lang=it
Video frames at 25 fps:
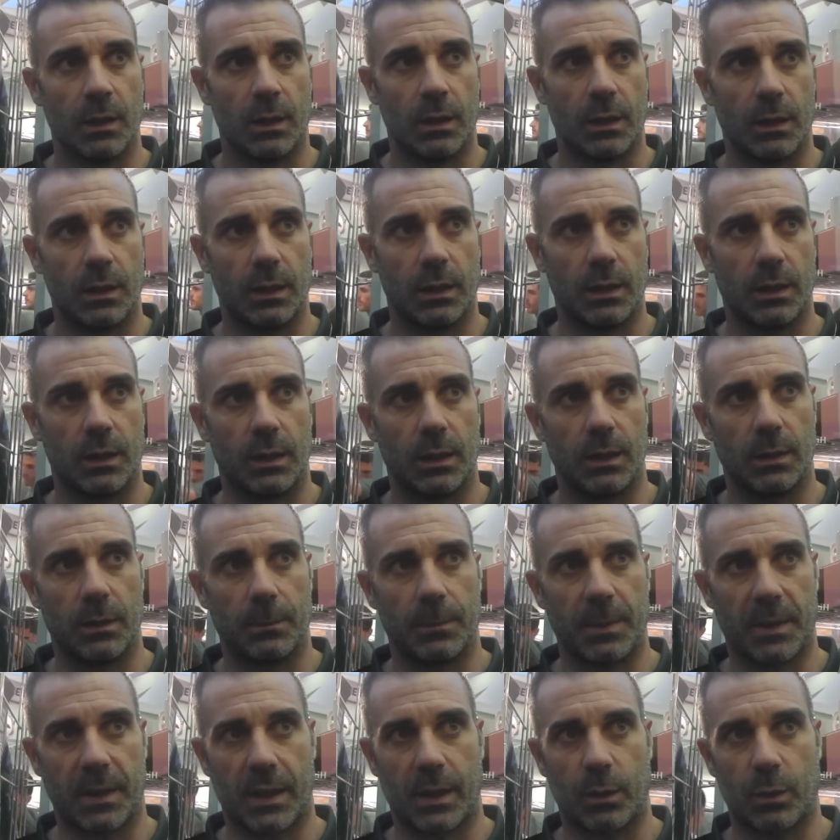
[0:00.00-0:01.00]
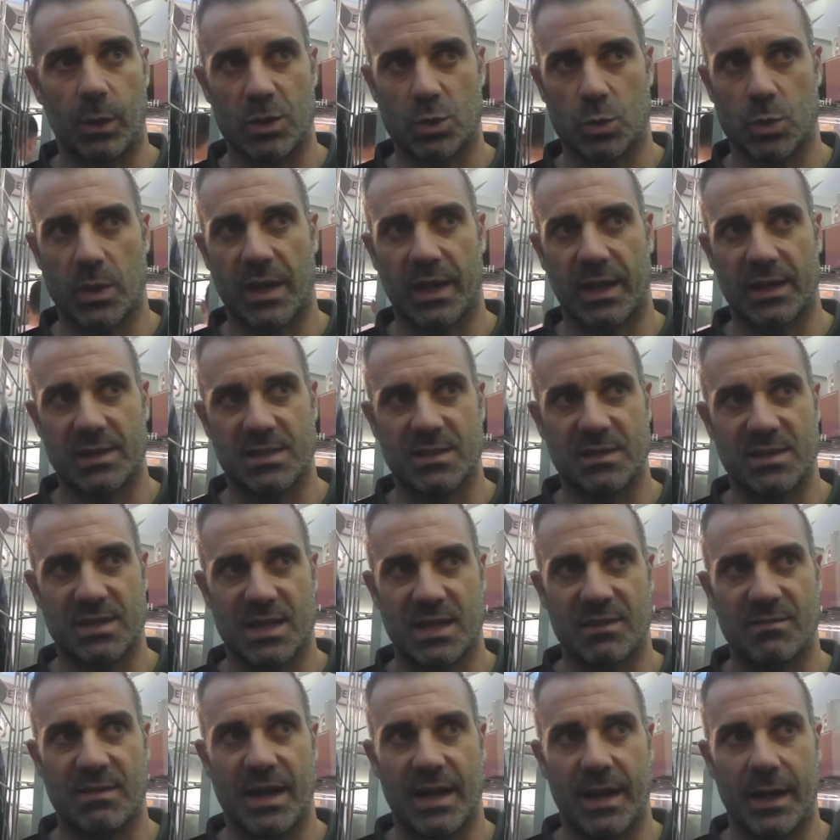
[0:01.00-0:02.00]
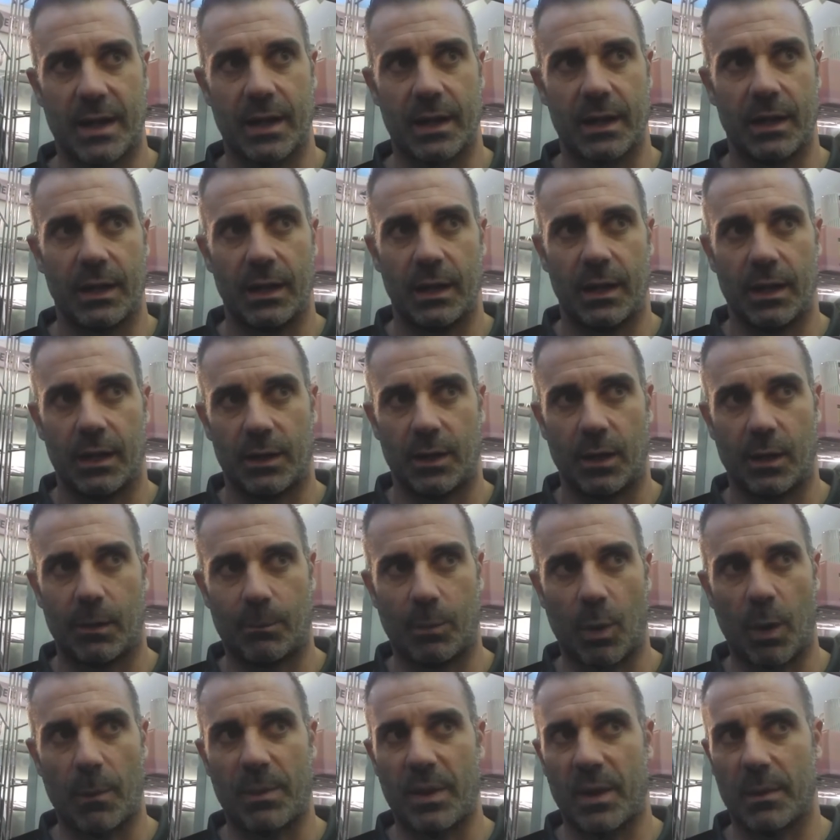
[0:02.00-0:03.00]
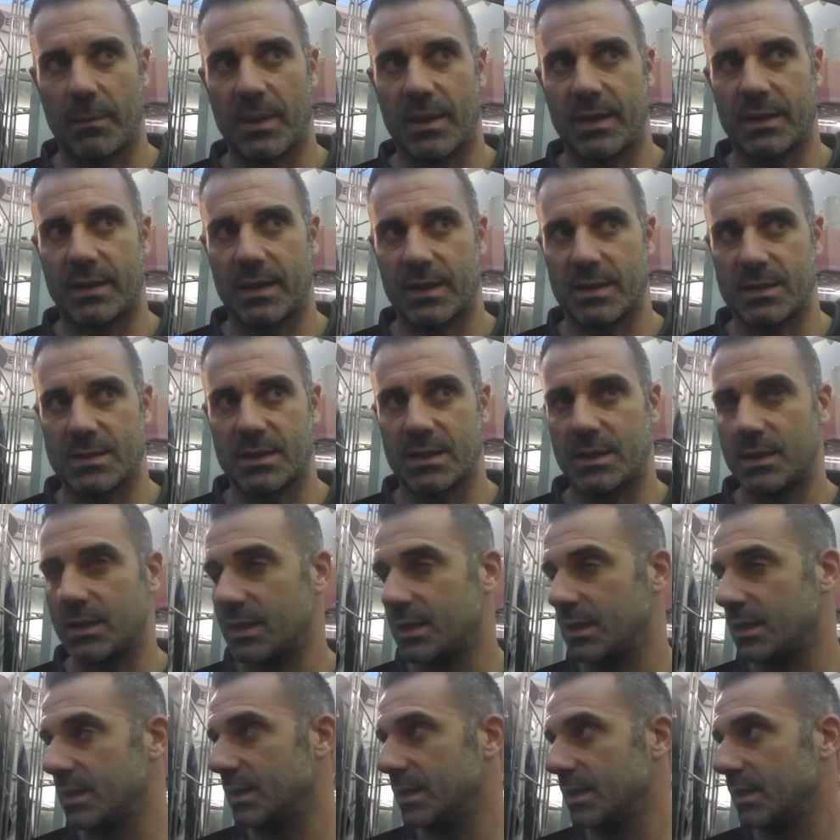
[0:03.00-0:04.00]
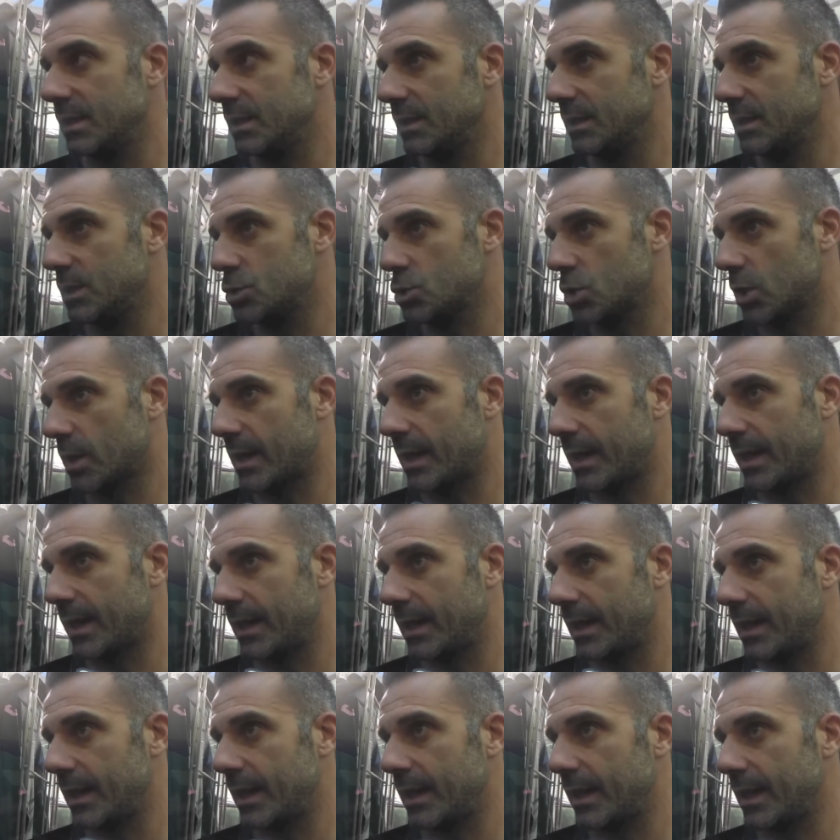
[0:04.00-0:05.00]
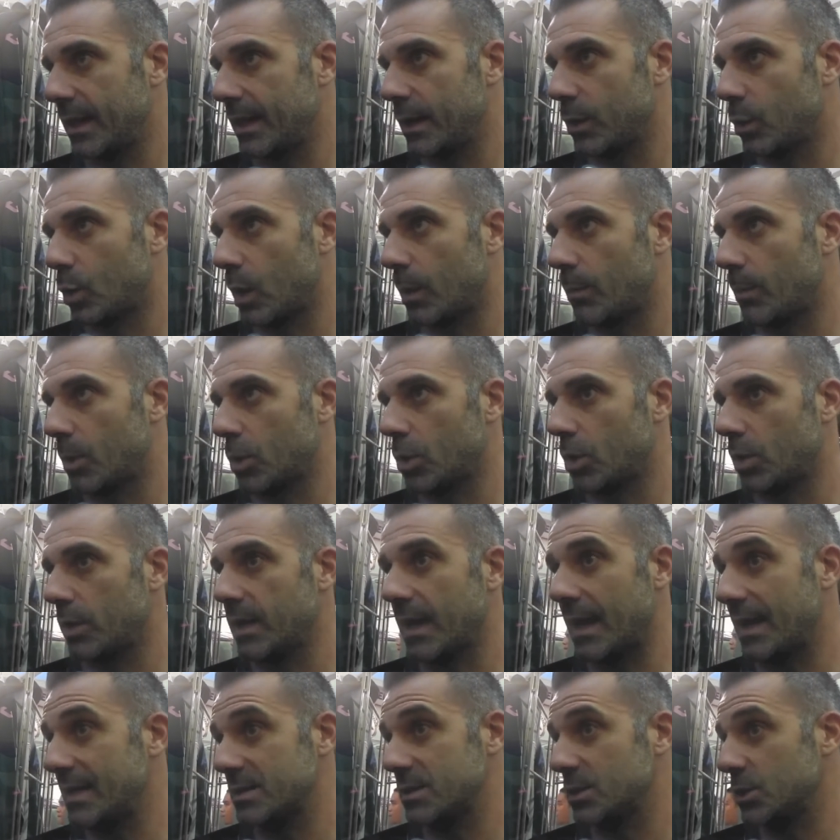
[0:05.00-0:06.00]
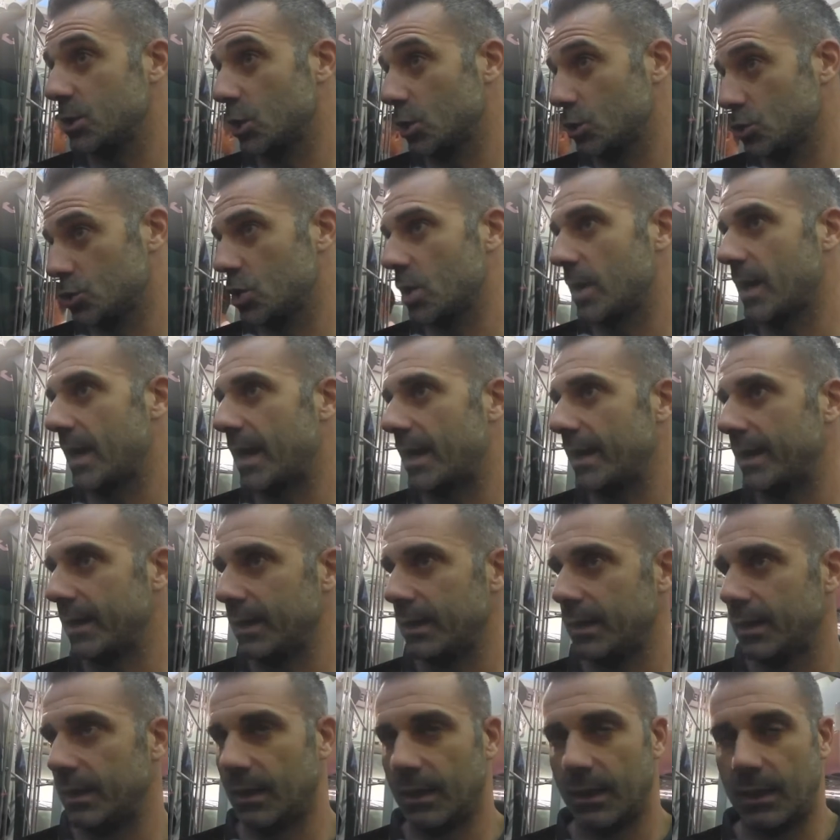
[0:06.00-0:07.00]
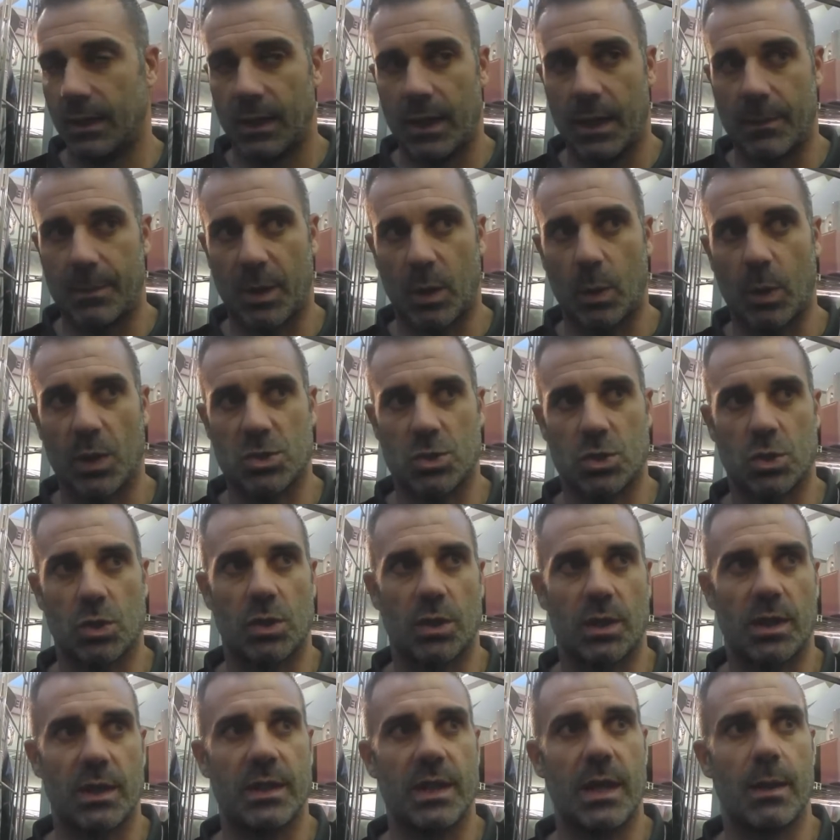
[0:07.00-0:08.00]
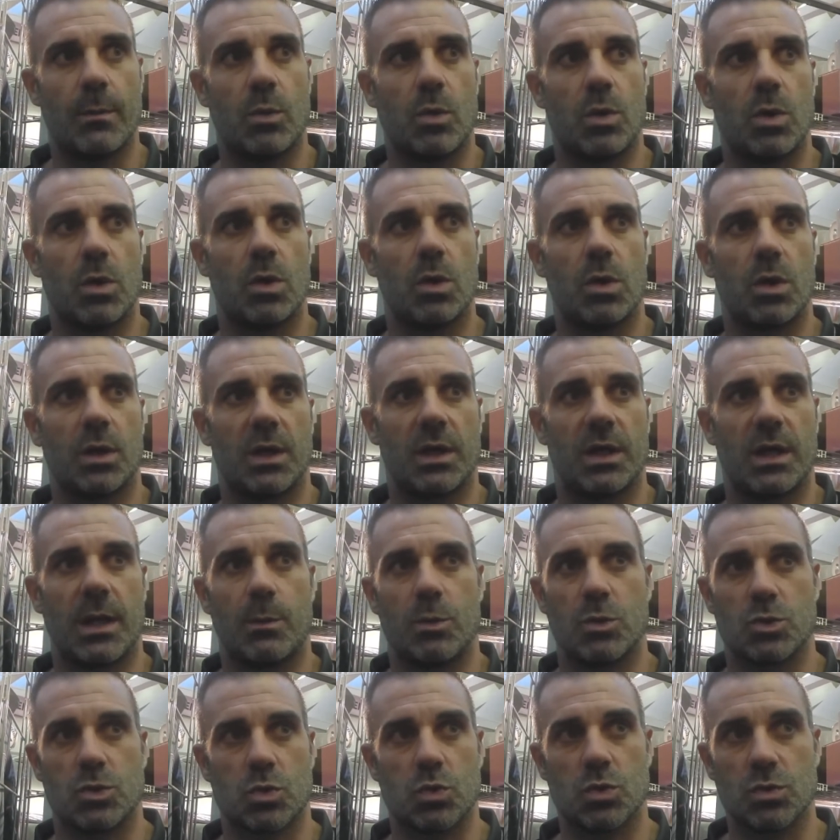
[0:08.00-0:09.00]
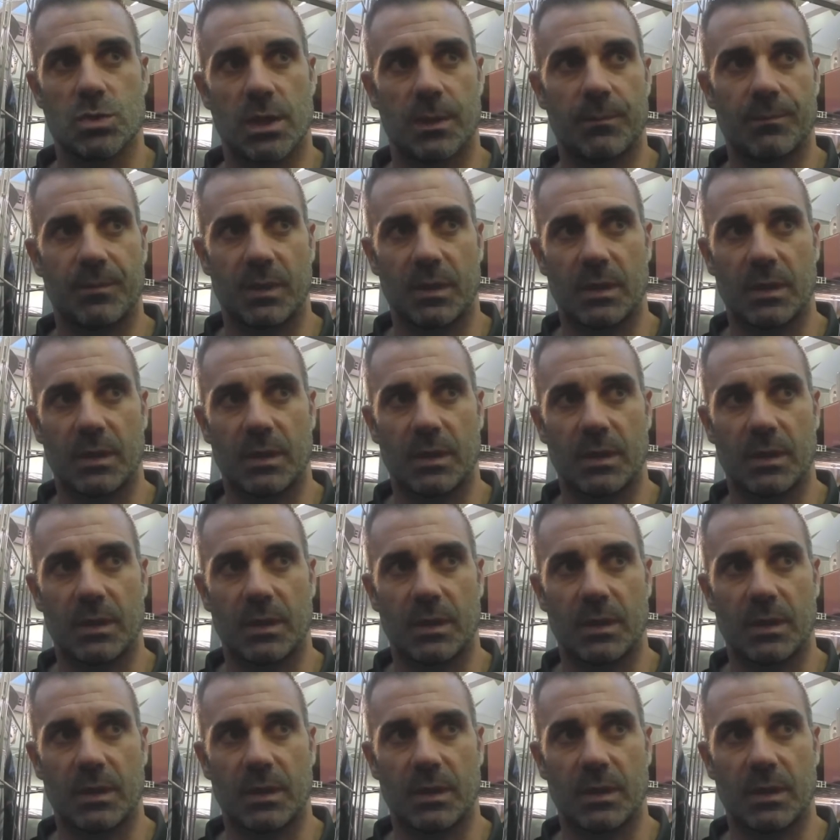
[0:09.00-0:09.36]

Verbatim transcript: eh, perché una squadra che si deve salvare non può permettersi di, di, giocare in quel modo lì, anzi di non giocare e per questo noi chiediamo, chiediamo scusa.